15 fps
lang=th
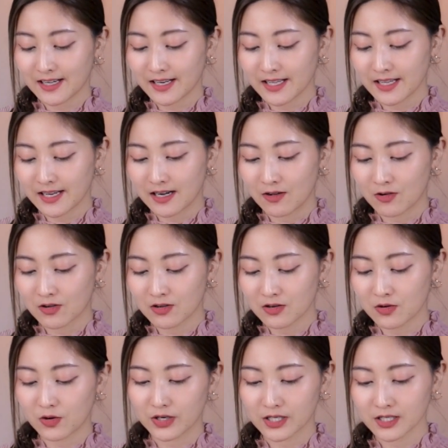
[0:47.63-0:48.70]
นี่เราก็
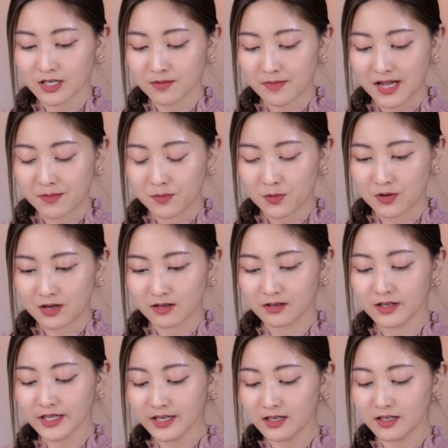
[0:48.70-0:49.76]
กดเครื่องหมายบวก
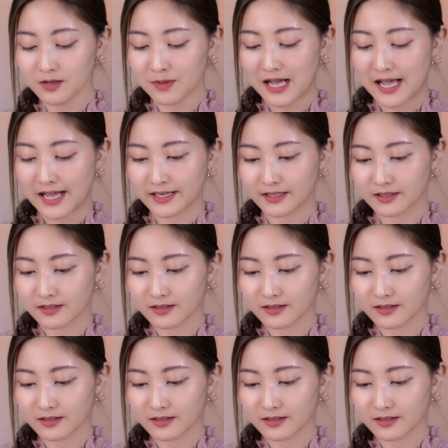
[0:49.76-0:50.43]
เฮ้ย ลืมอัด